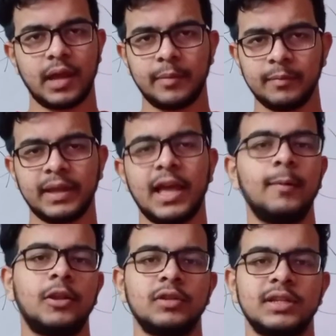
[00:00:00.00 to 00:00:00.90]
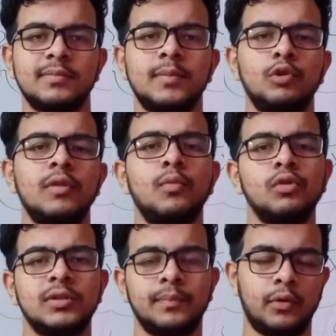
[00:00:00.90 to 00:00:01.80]
अभी मैं क्या बताऊँ जैसे मैं बोल रहा हूँ
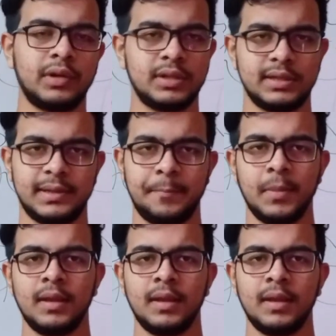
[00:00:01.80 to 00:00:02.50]
मोस्ट इंपॉर्टेंट चीज़ें